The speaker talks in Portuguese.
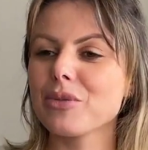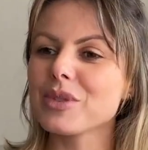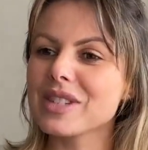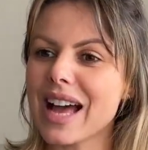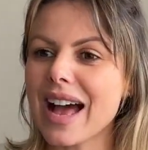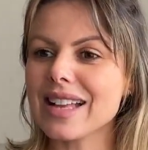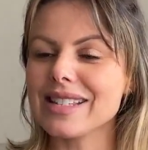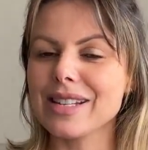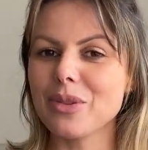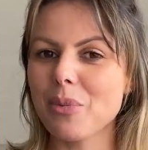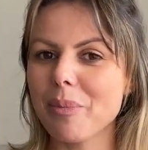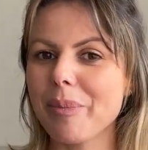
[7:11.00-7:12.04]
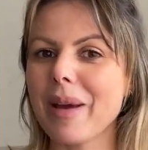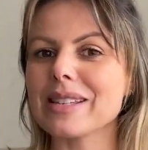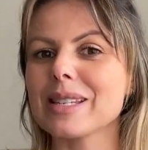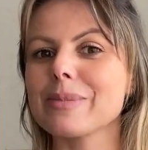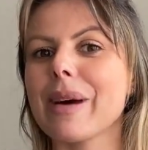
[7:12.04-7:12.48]
usar assim com
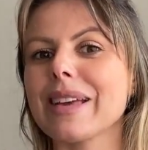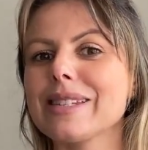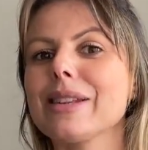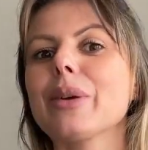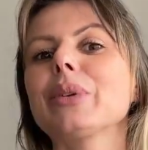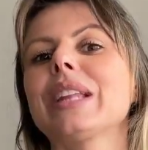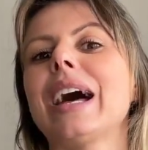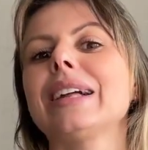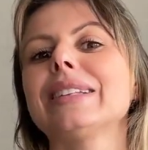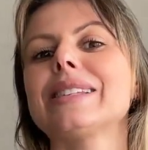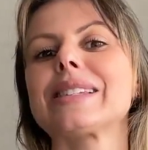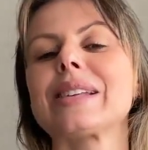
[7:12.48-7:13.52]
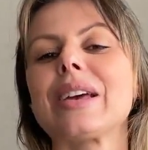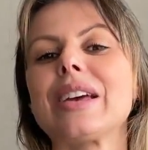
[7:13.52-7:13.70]
peças mais decotadas.